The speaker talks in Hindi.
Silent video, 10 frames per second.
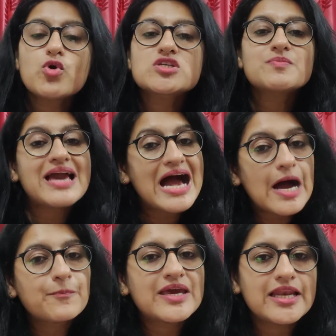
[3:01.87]
बॉक्स में
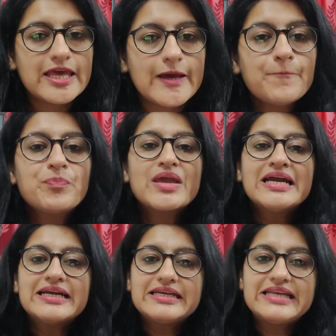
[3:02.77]
आपके लिए
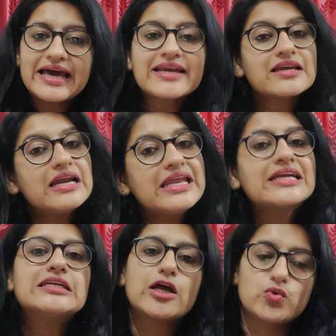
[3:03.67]
डायरेक्ट
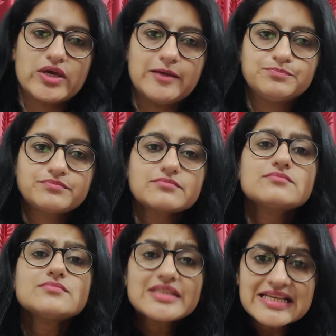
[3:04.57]
लिंक डालूंगी
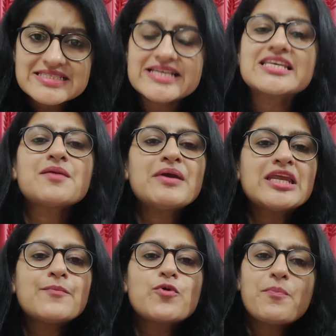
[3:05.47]
जैसे कि
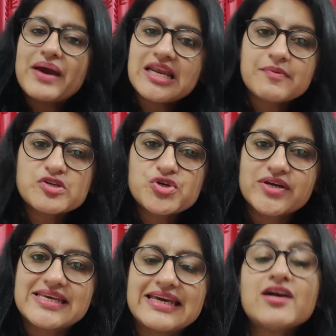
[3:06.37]
मैंने आपको पहले भी
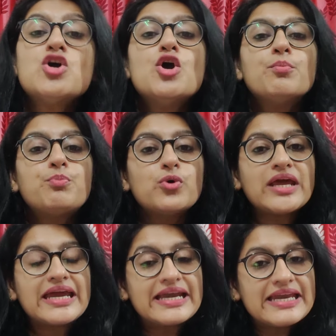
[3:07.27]
शेयर किया
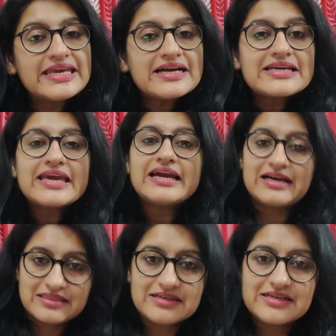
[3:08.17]
पूरे इंडिया के
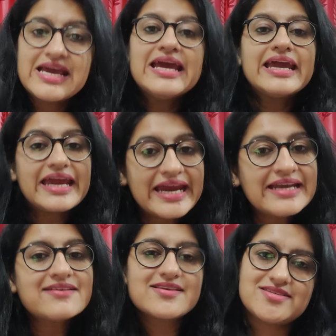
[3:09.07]
अंदर
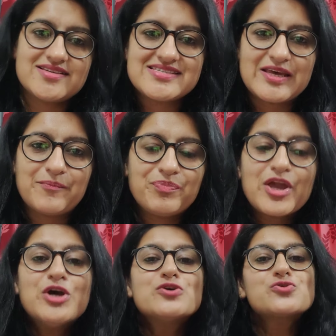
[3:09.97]
एट रीजन्स हैं
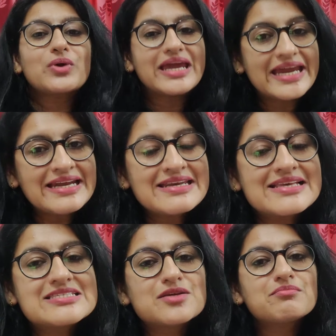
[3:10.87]
सो एट
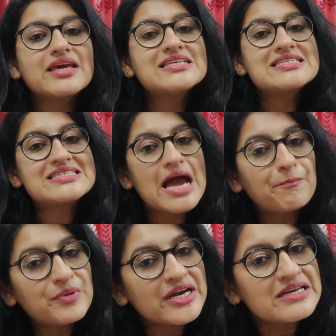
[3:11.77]
रीजन में
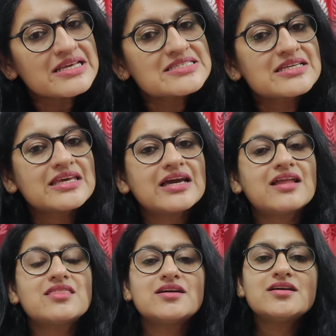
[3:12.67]
सेपरेट रीजन के
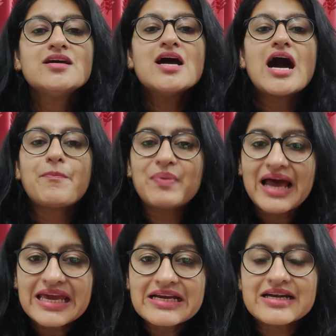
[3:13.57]
अंदर
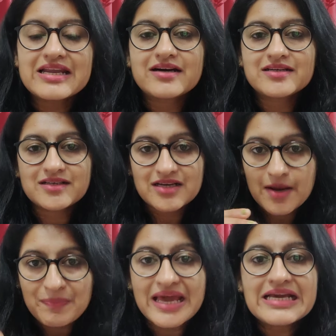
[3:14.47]
अप्लाई करना
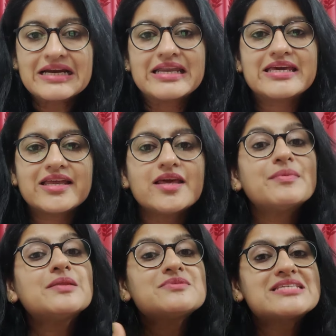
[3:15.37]
अप्लाई करने के लिए
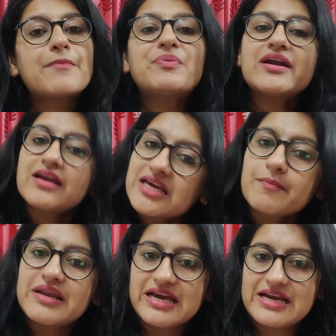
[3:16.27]
मतलब सेपरेट लिंक
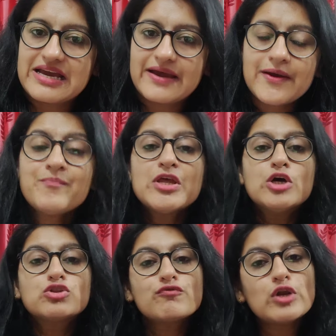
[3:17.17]
बनाया गया है
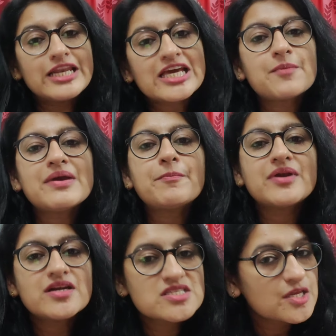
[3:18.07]
तो वो लिंक मैं
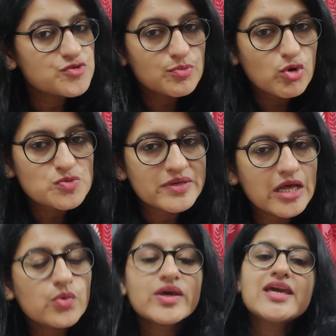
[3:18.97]
अपने डिस्क्रिप्शन बॉक्स में
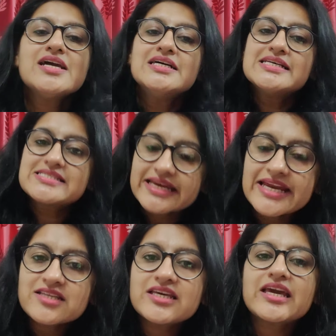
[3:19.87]
डालूंगी
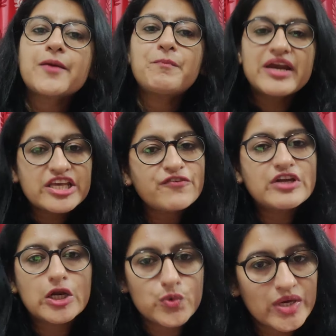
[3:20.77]
सेकेंड थिंग एक पीडीएफ
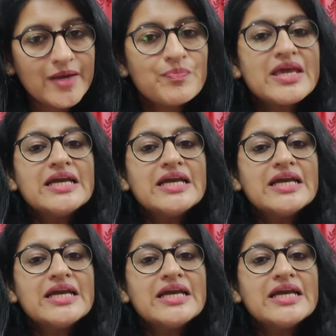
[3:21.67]
डालूंगी